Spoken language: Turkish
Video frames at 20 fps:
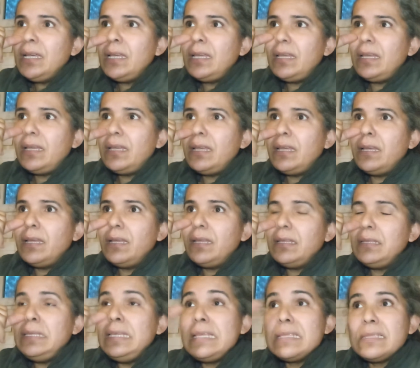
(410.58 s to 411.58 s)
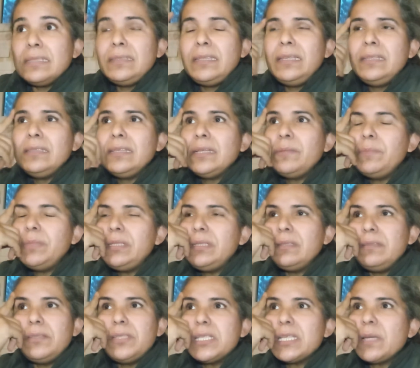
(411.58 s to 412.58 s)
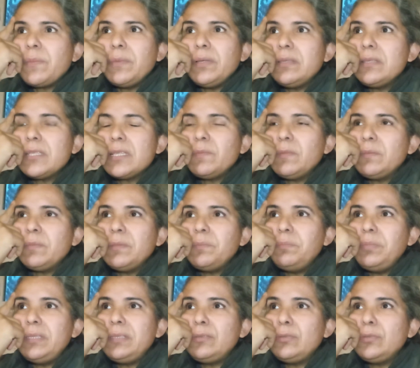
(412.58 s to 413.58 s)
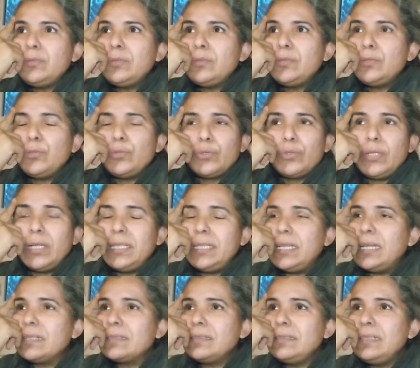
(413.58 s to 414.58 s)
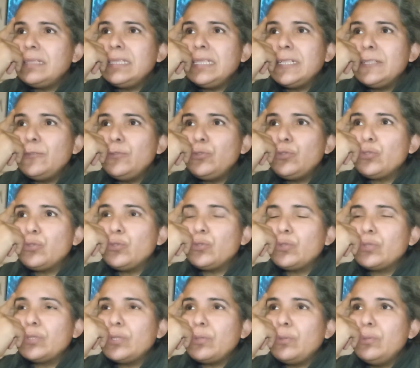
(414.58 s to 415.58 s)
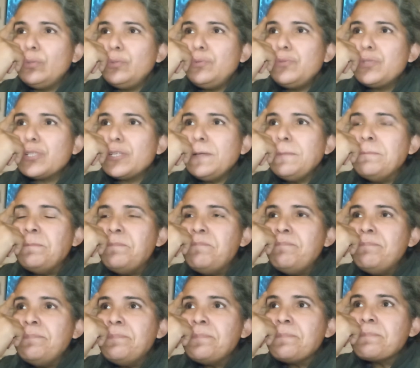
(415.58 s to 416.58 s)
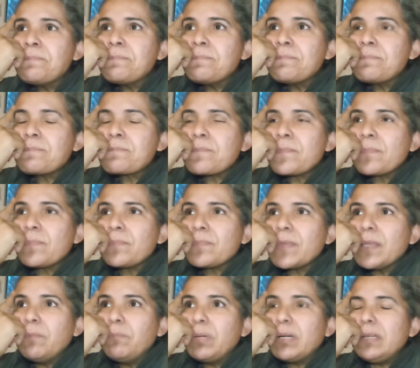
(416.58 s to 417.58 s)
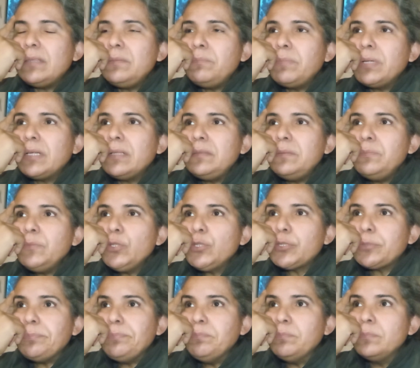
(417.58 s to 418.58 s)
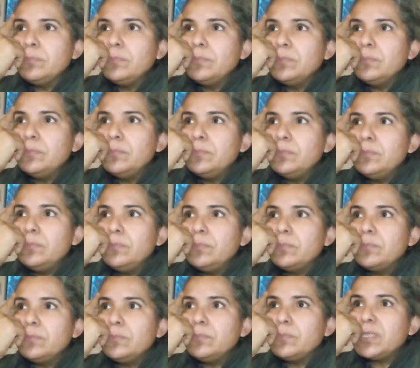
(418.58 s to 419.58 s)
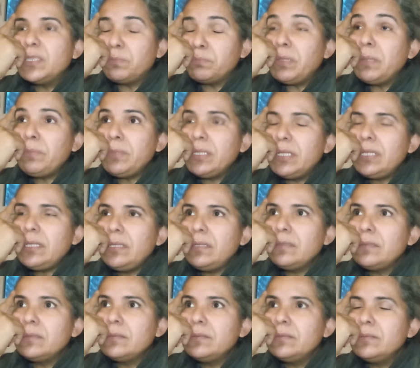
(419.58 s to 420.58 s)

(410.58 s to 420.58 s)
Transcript: Ee, Nisan ayından beri gideceğim gideceğim ama bir sürü hani aksilikler üst üste olunca bakalım bakalım diyorum. Gitmem gerek.